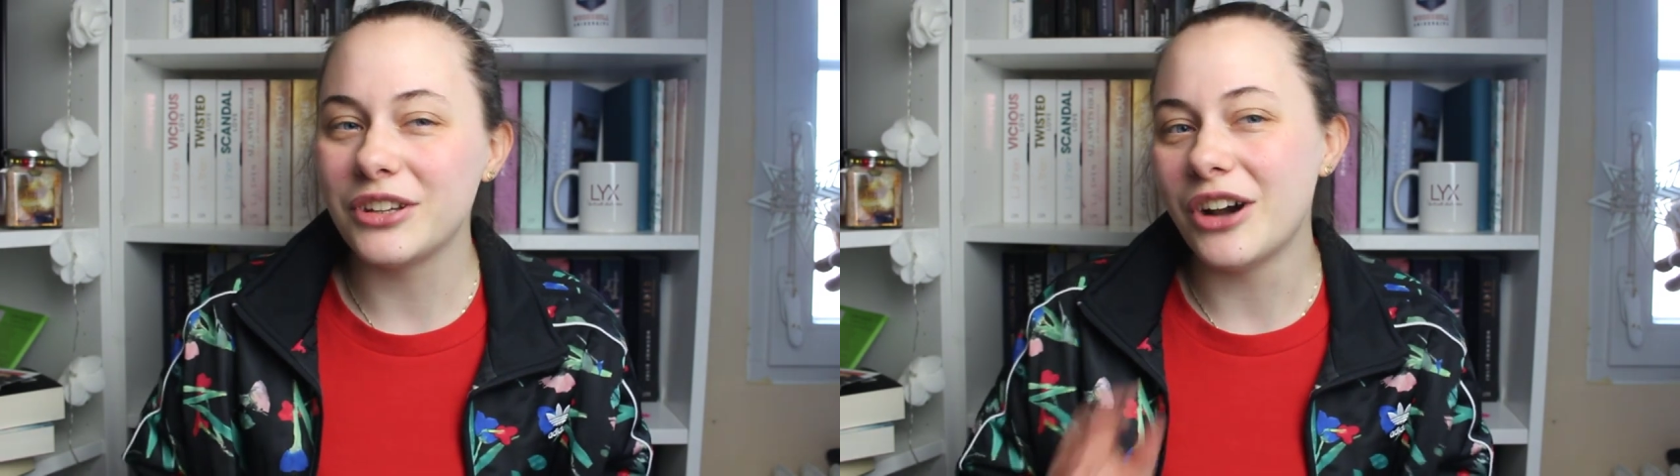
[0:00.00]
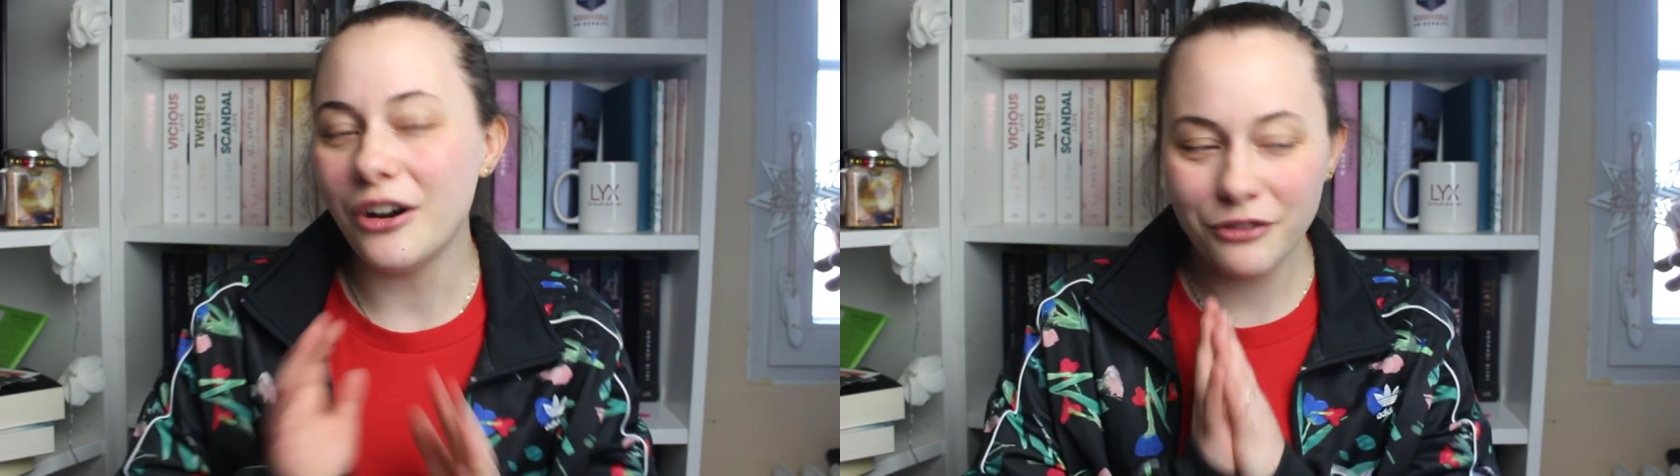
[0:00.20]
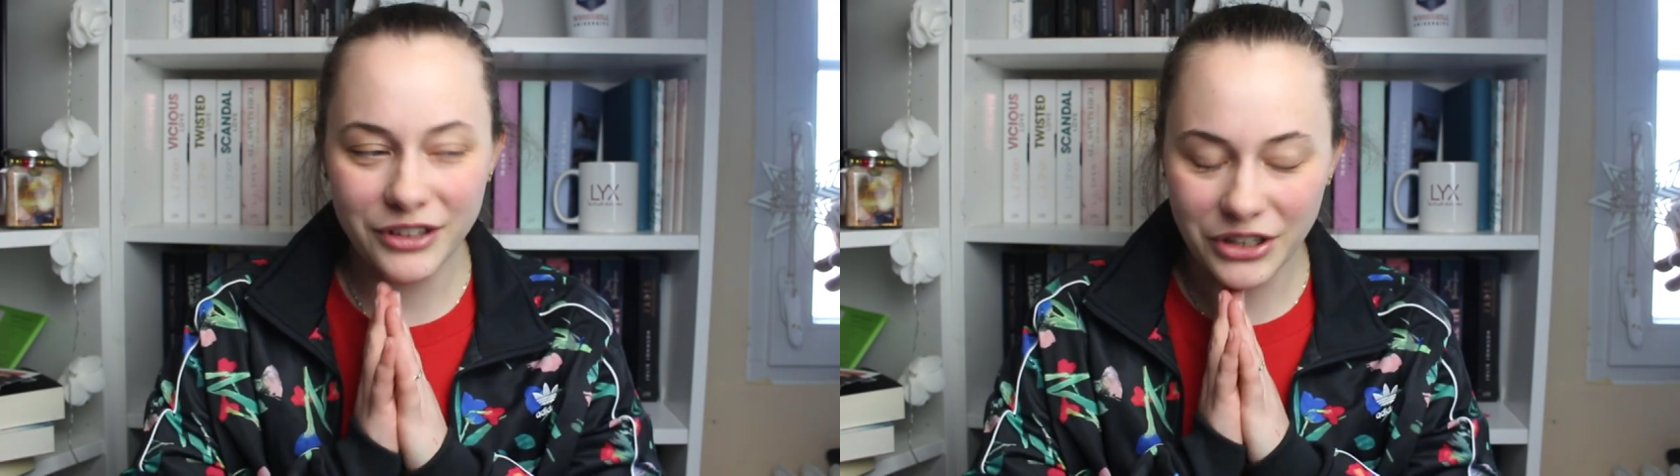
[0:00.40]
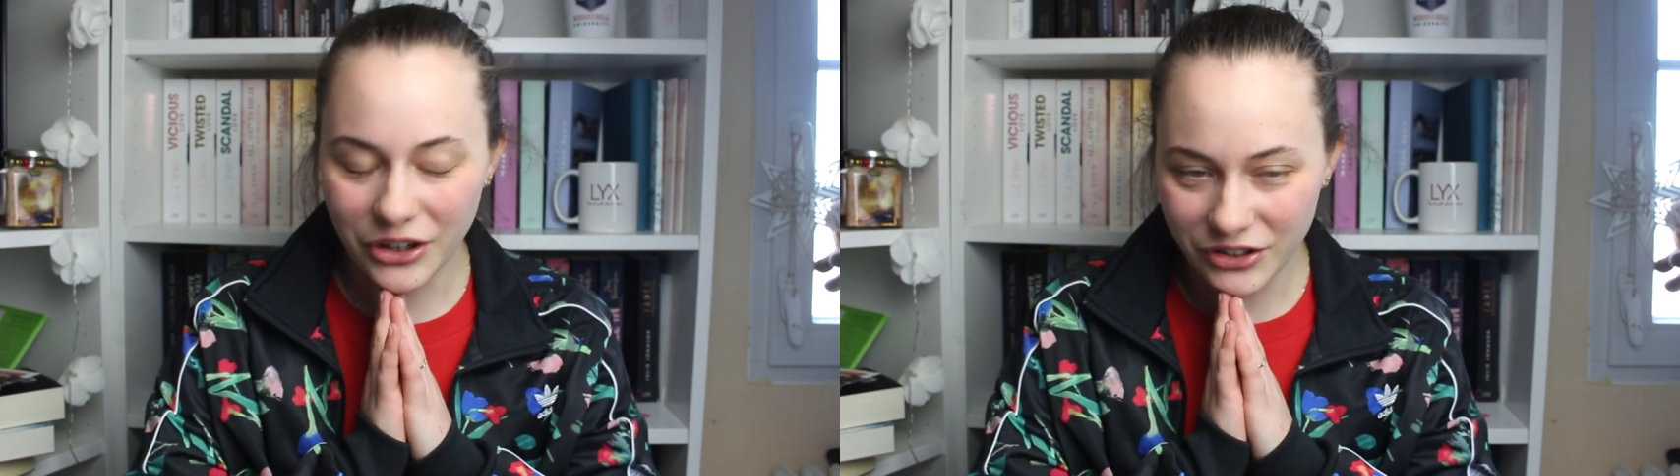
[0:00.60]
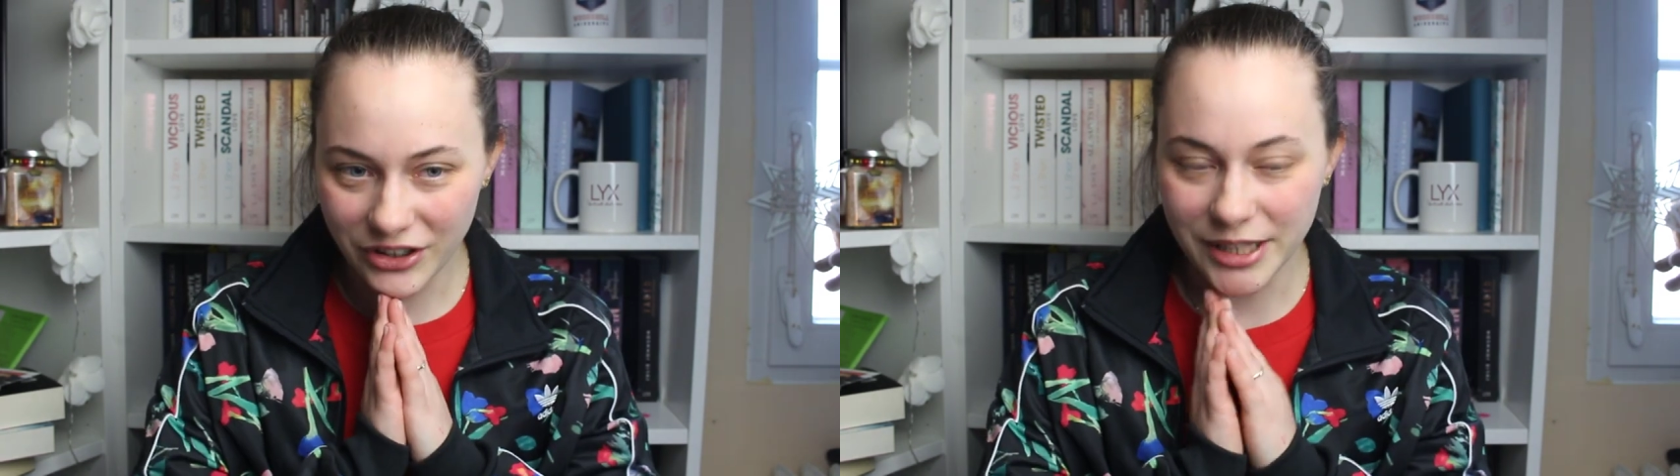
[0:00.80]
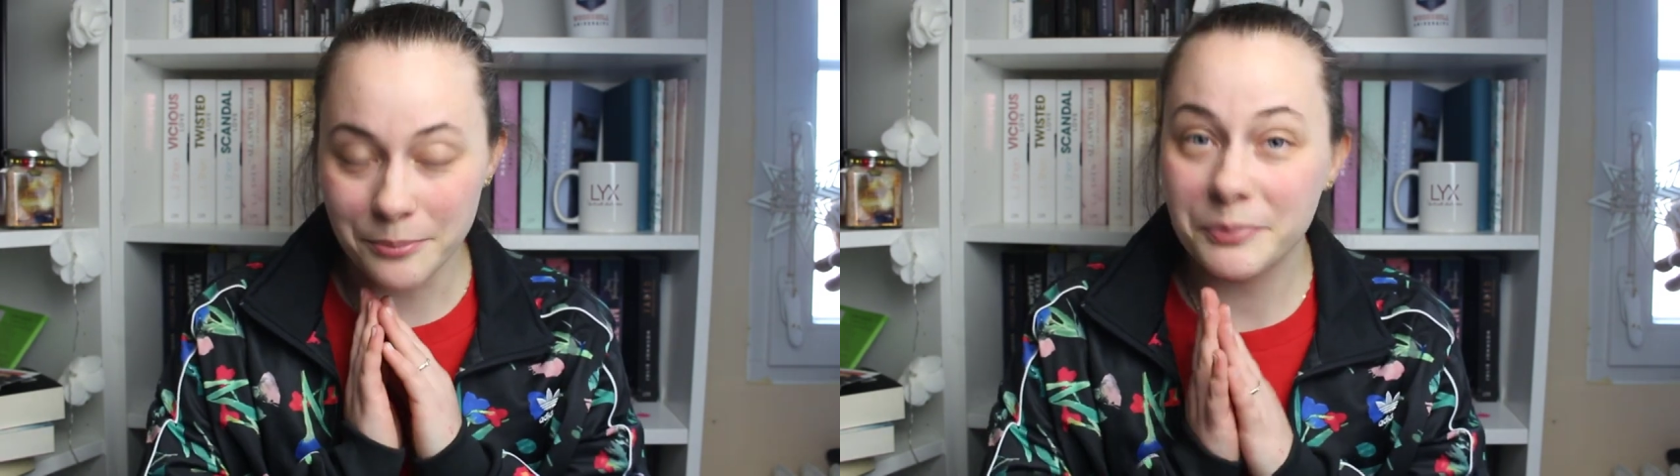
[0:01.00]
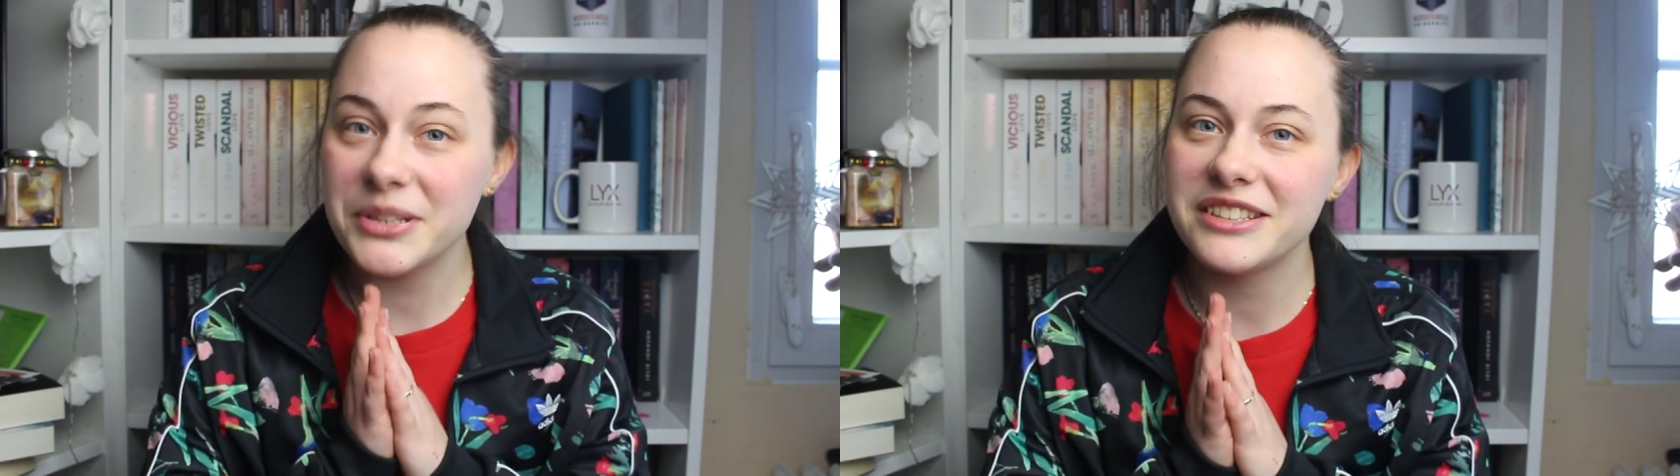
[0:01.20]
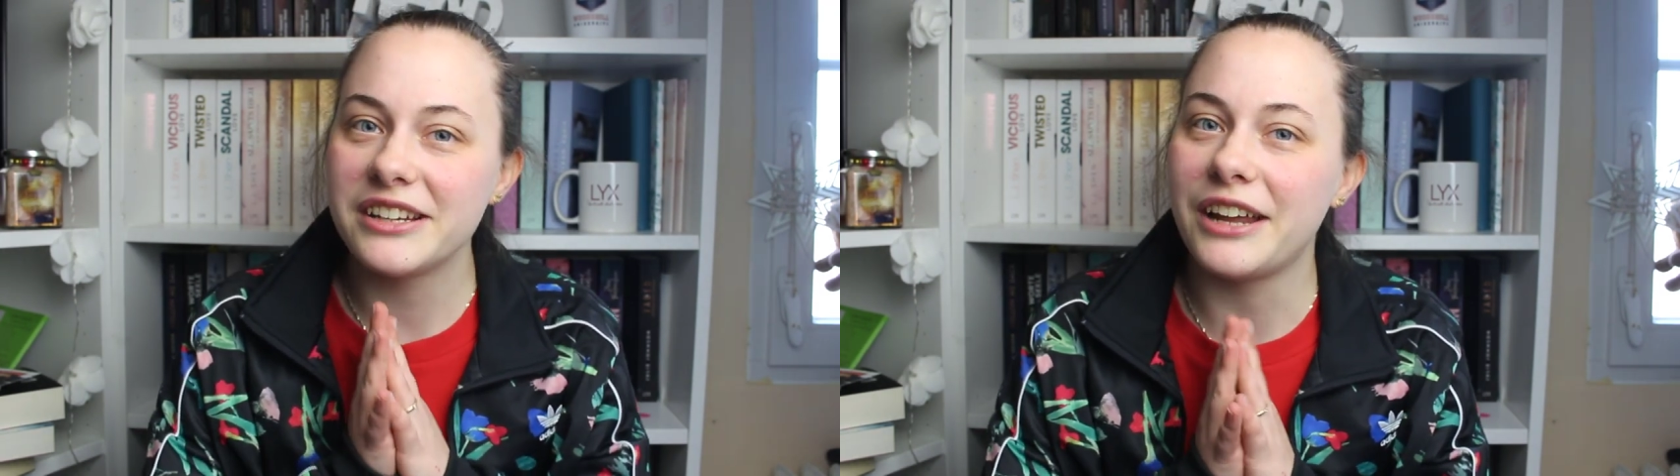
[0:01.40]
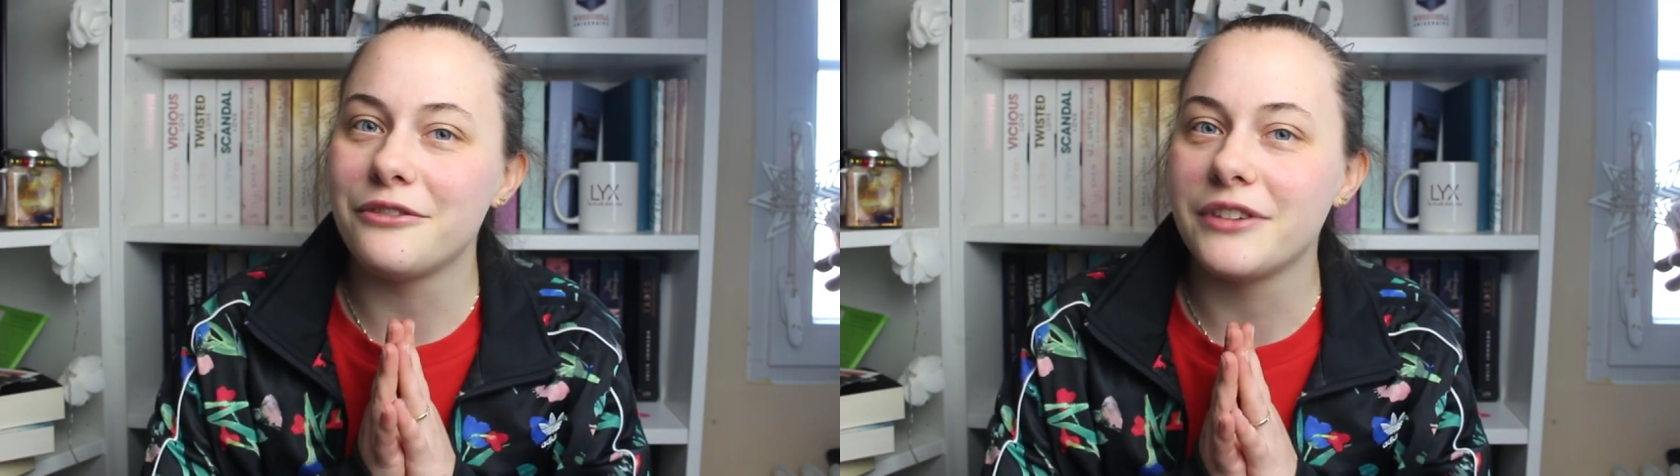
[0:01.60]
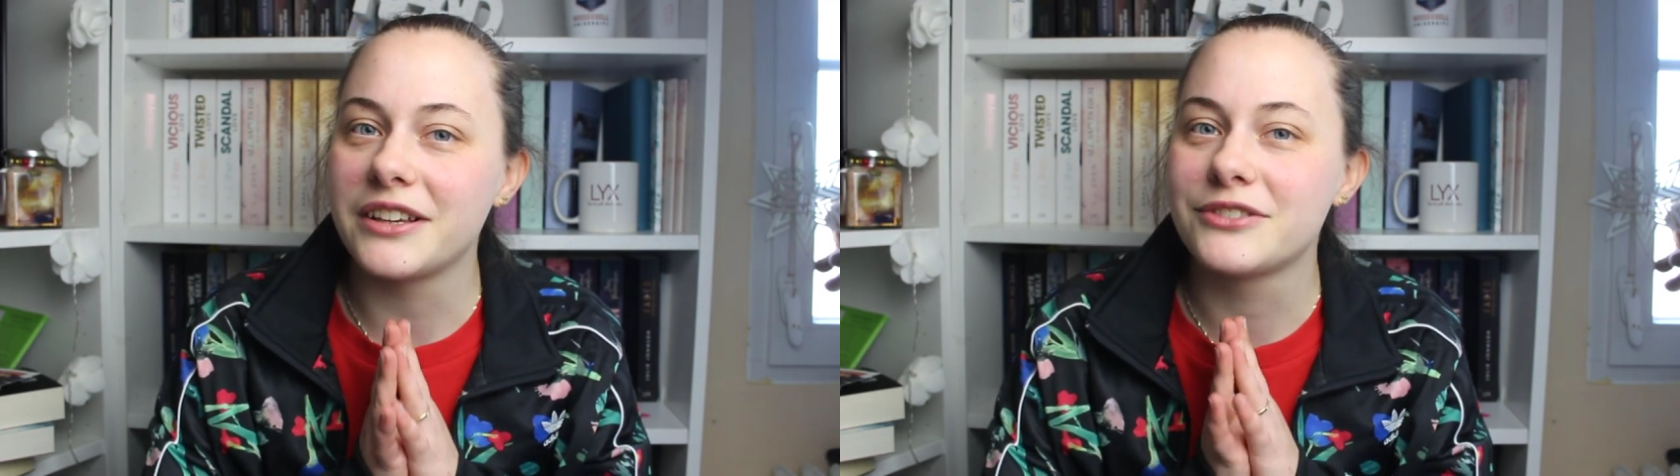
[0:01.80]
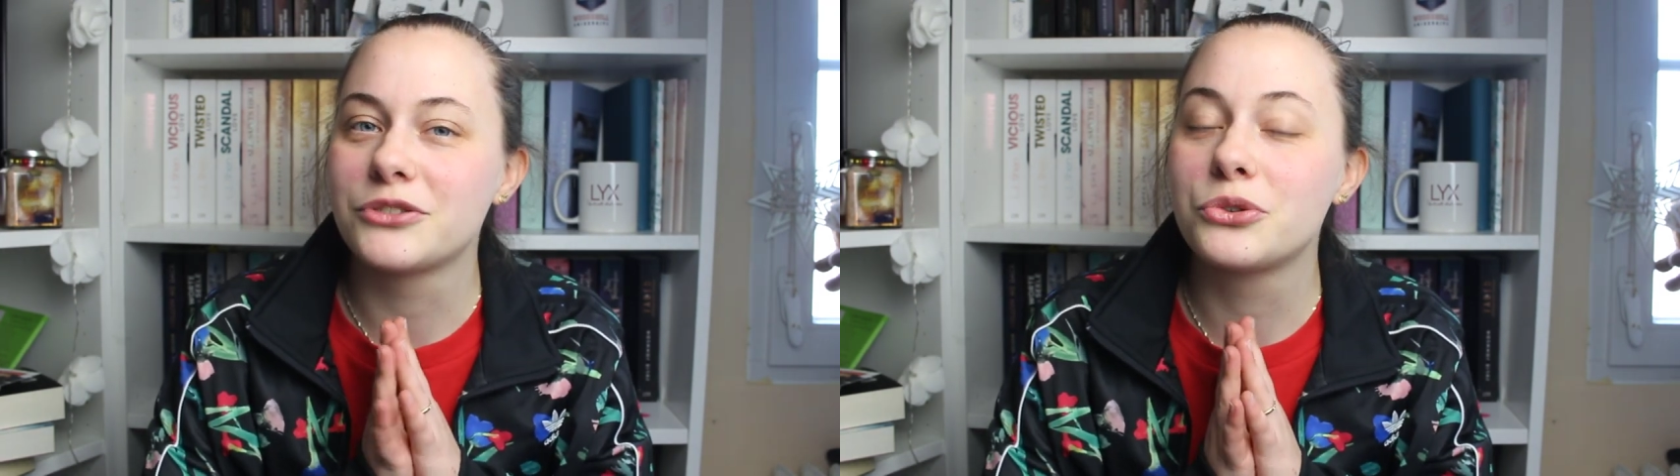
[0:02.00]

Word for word: Ich hoffe, ich konnte euch ein bisschen anfixen,